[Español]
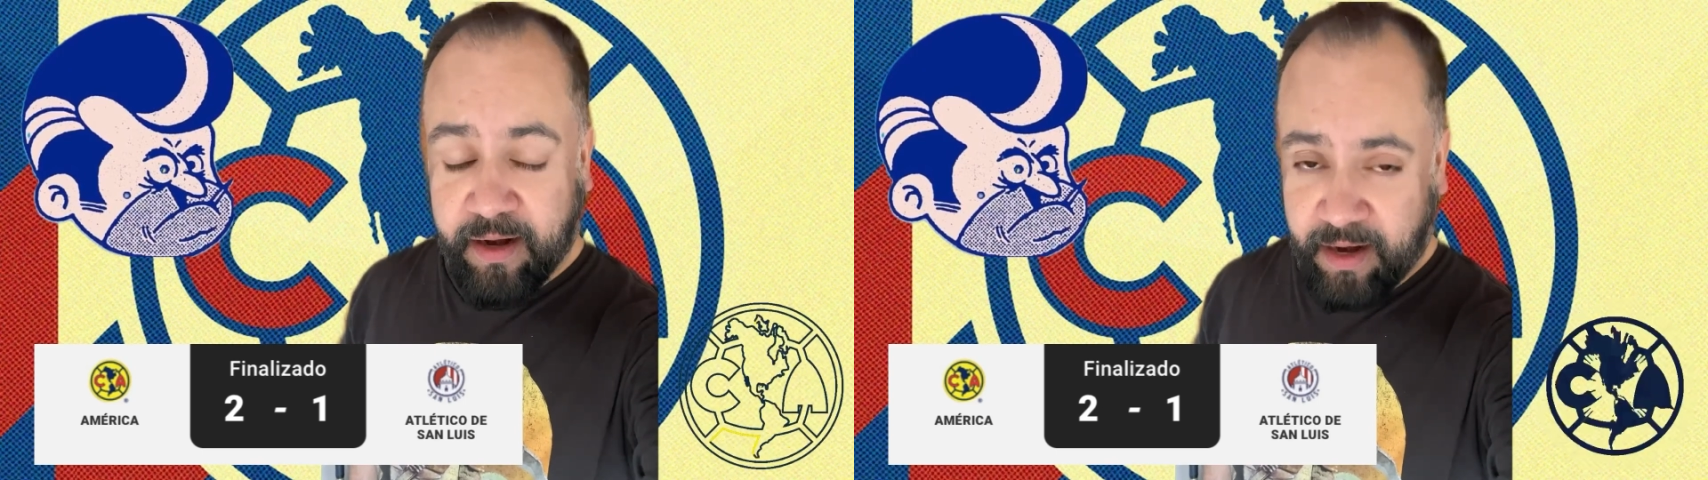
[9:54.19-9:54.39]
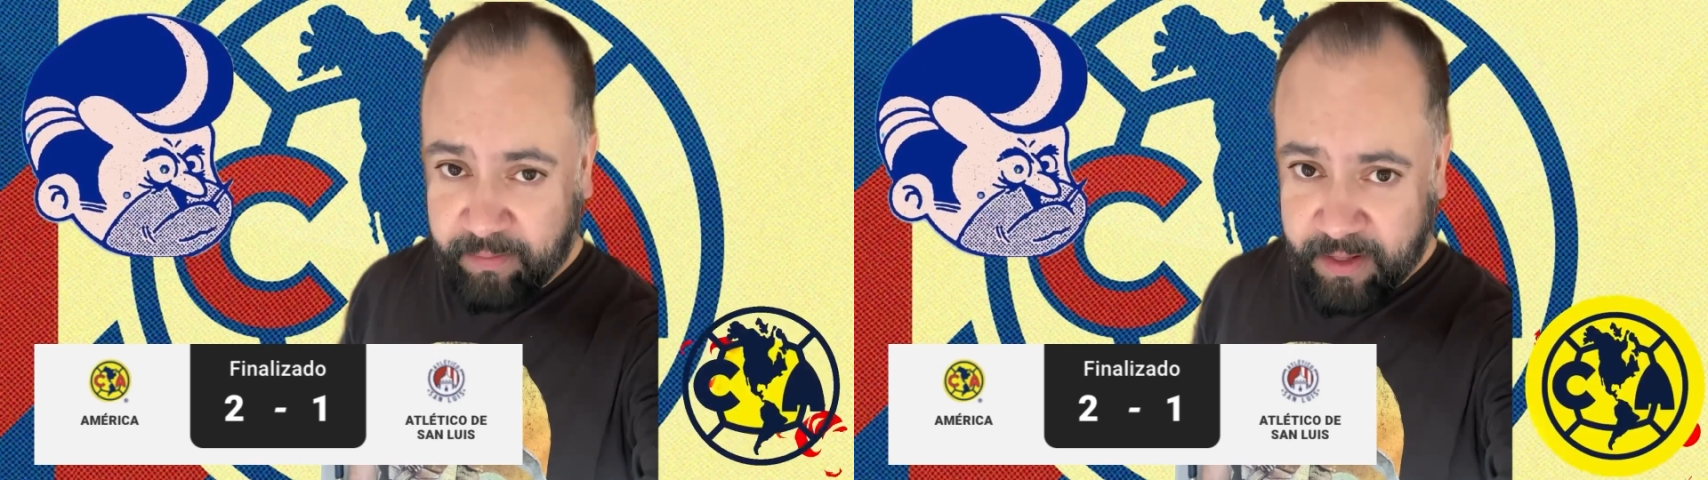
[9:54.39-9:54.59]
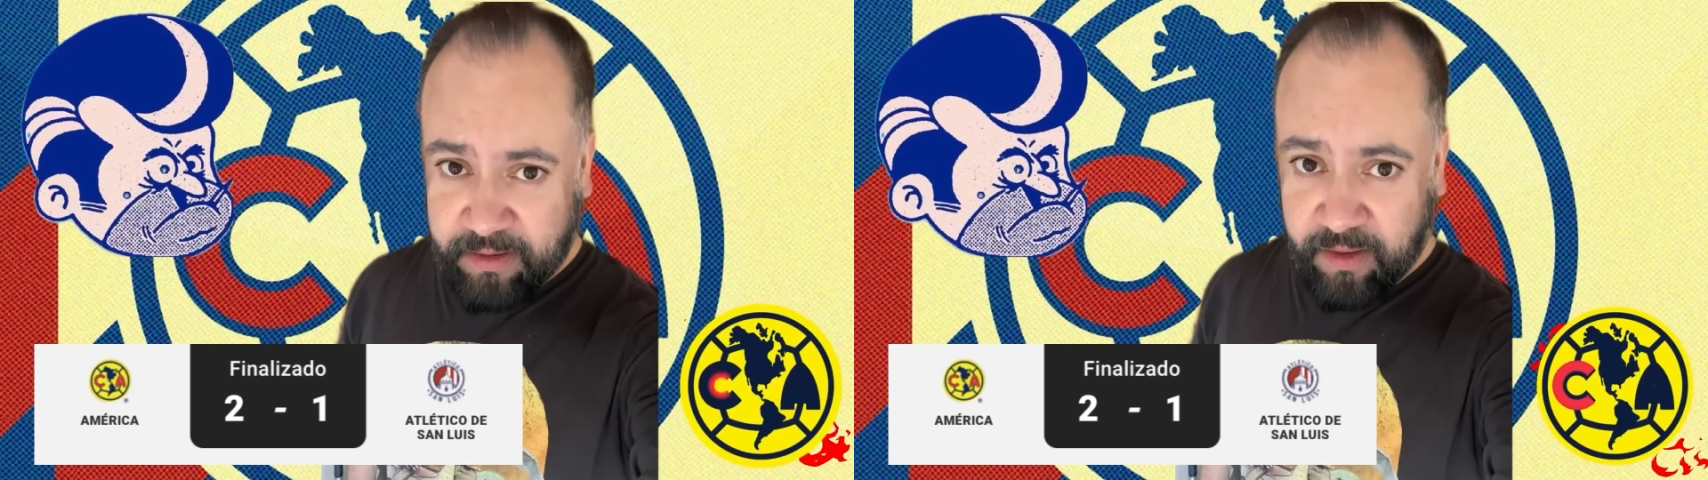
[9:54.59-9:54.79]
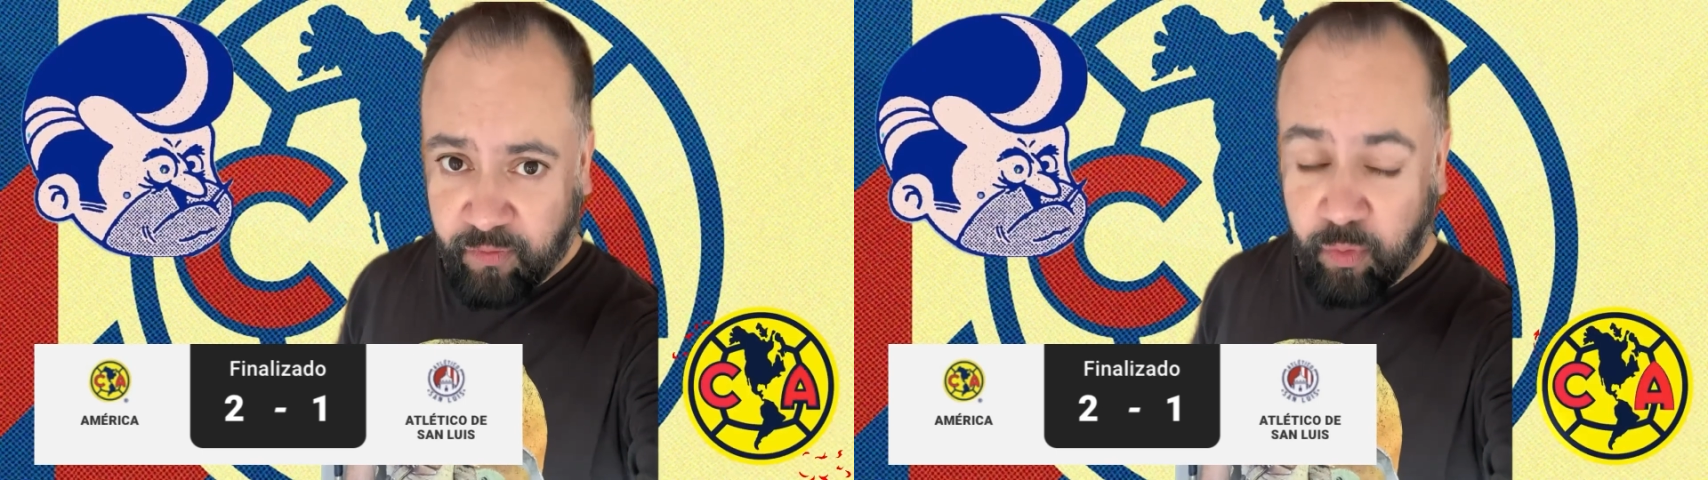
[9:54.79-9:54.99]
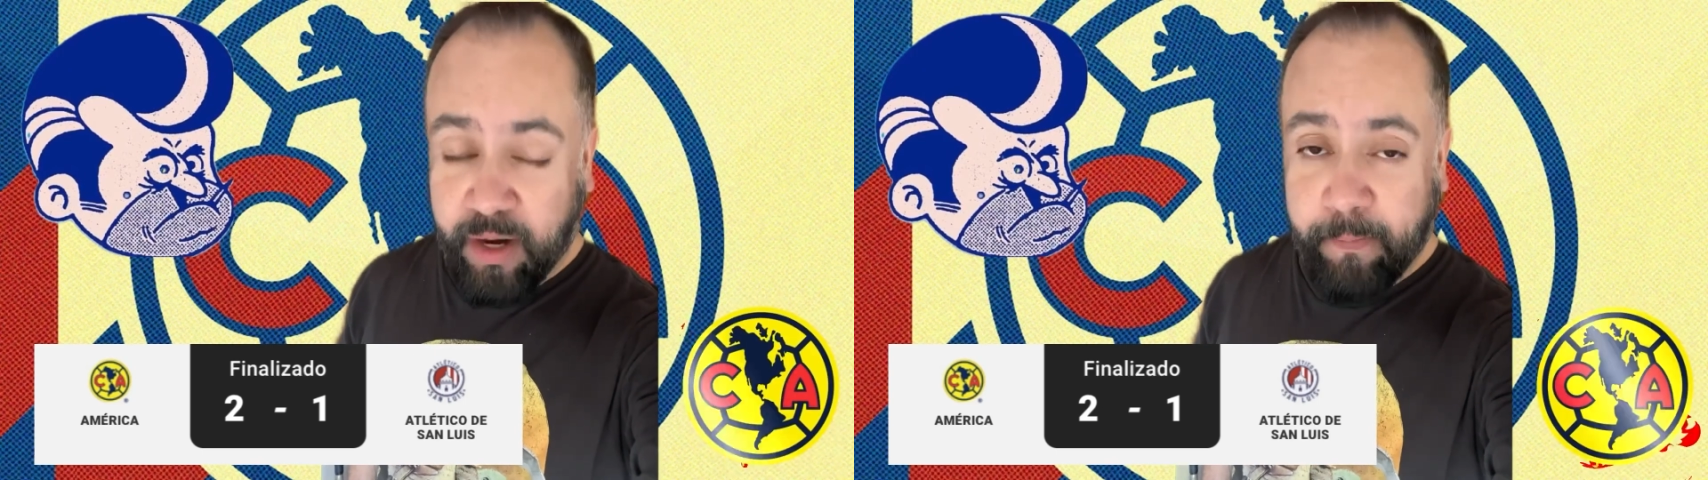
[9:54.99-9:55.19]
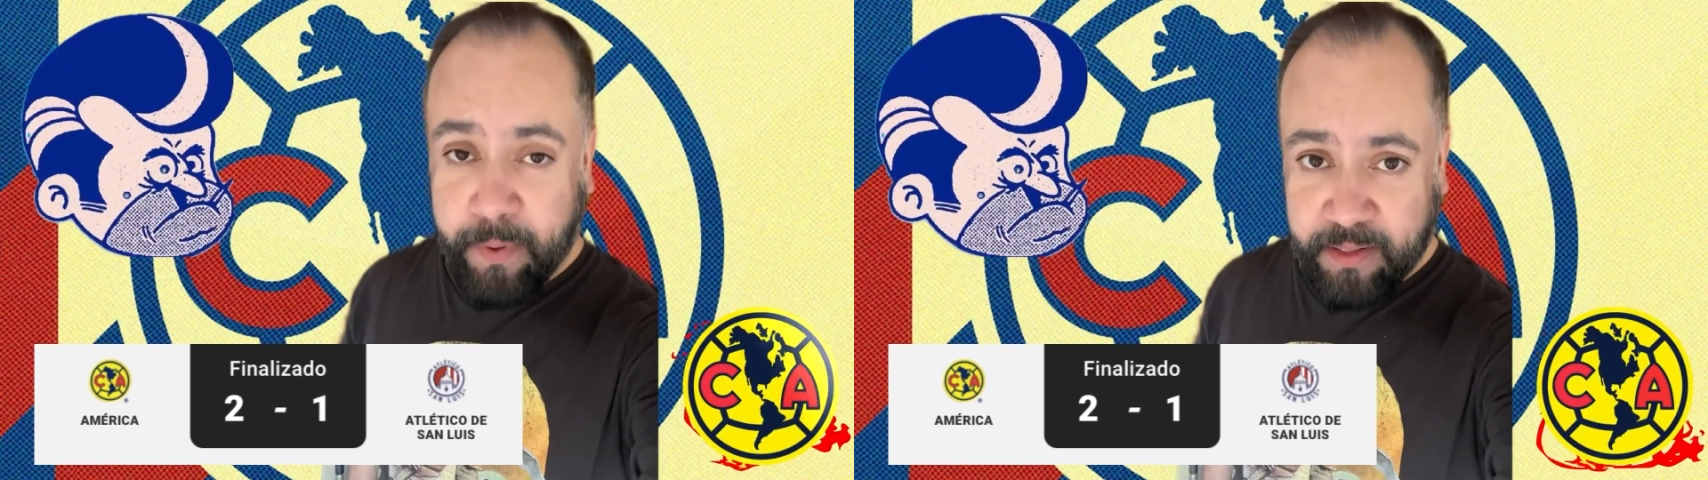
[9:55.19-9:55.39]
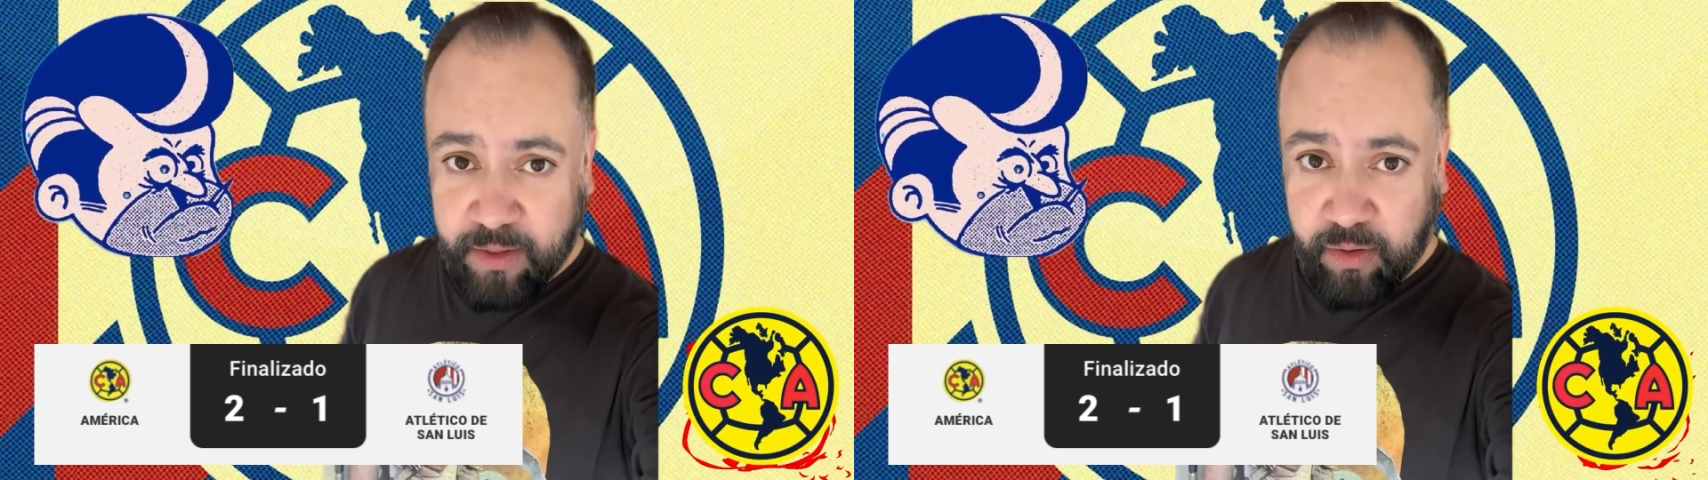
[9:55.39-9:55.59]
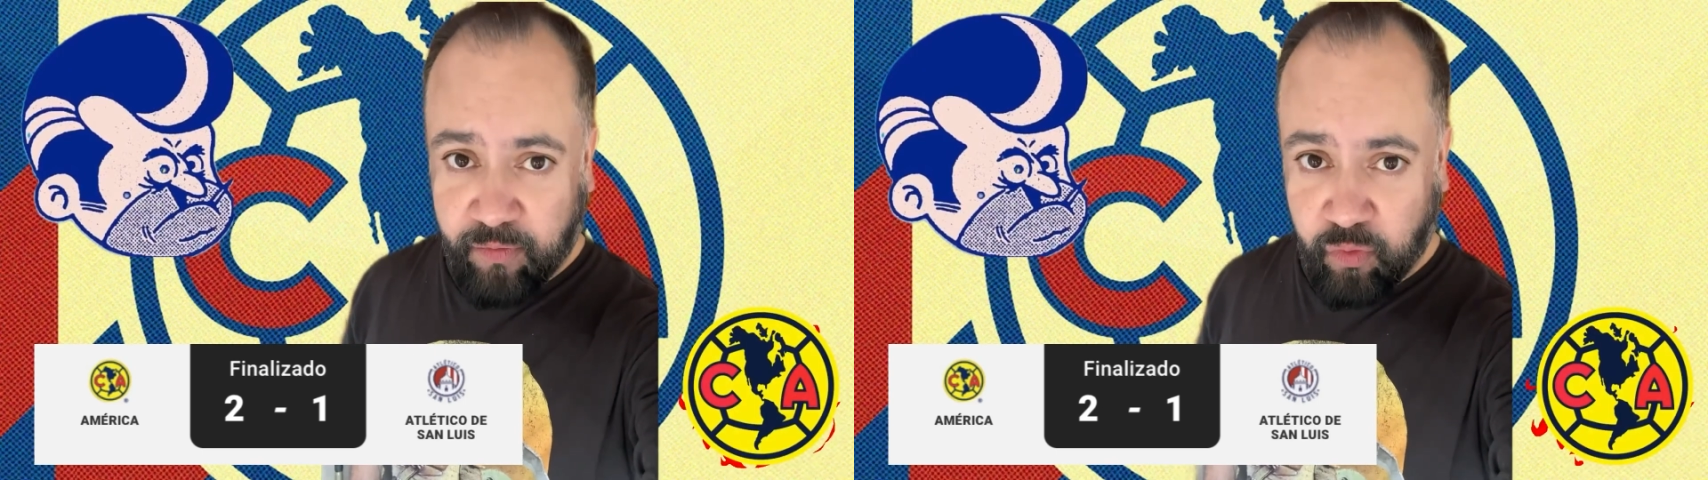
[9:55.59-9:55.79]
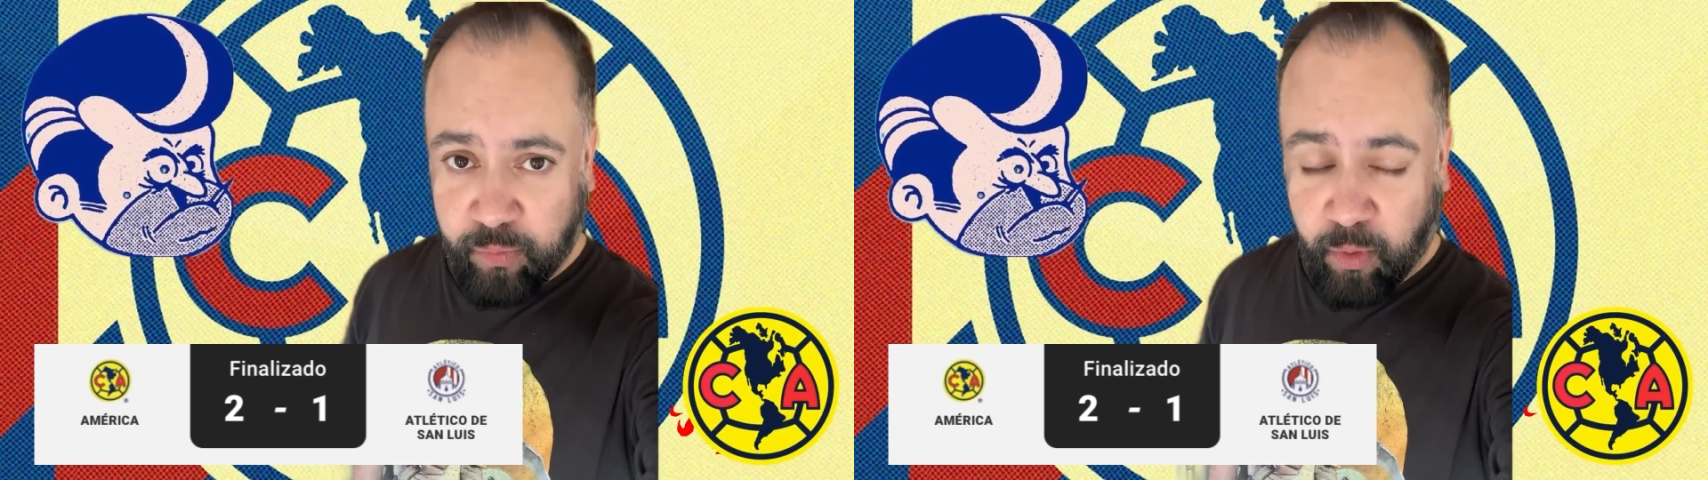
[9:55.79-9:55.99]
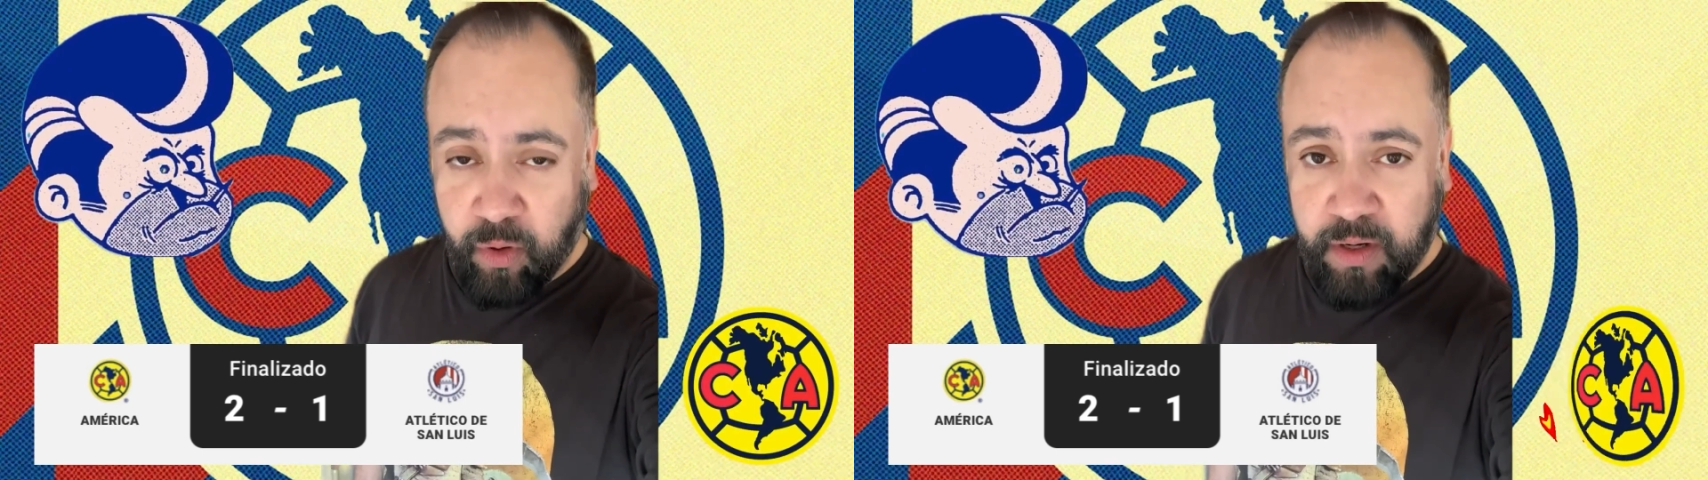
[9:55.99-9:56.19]
Realmente fue un gran partido de
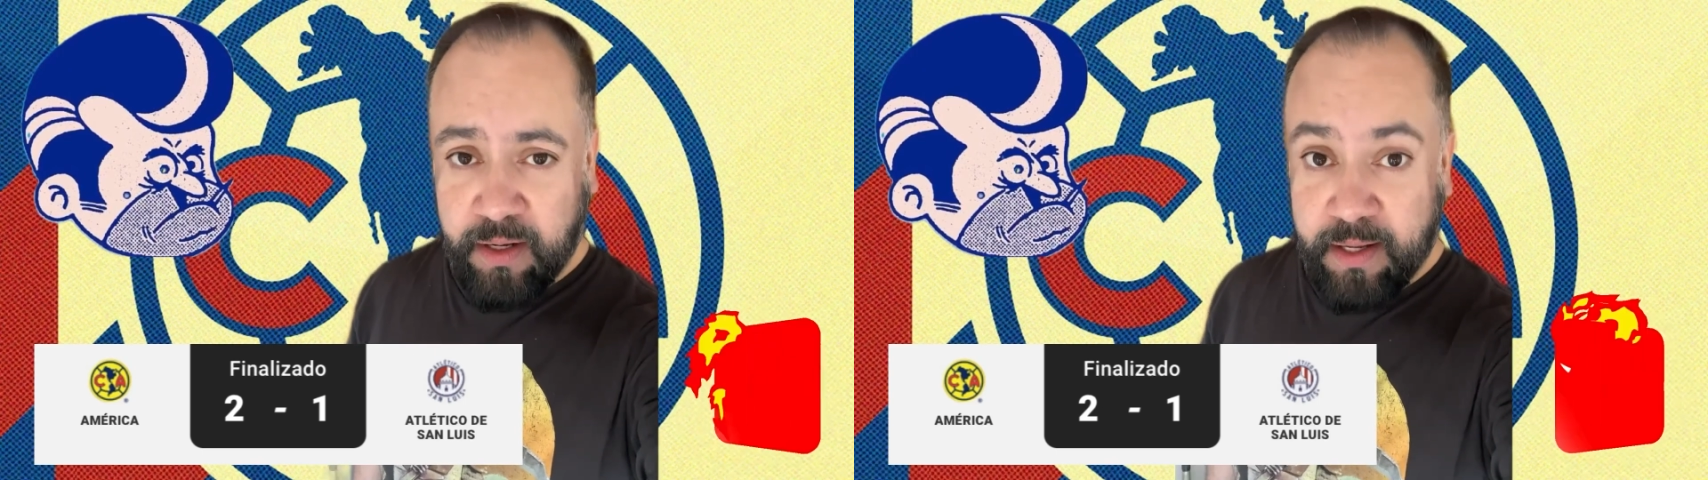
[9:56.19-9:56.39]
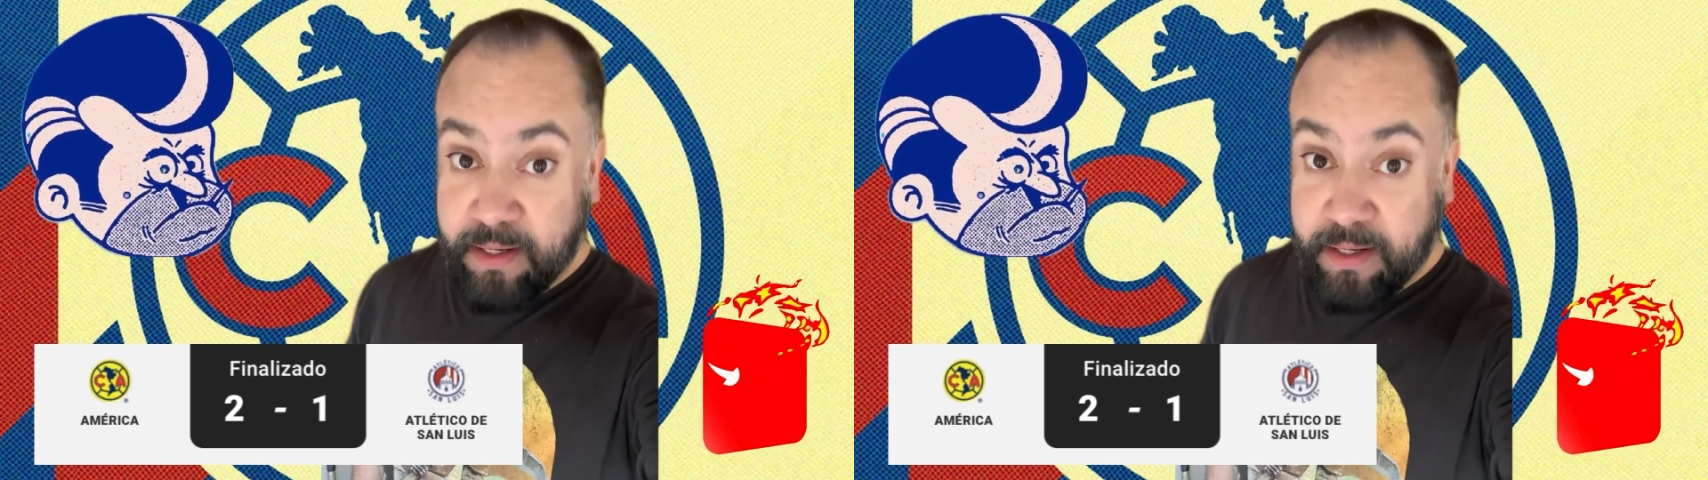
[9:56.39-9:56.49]
fútbol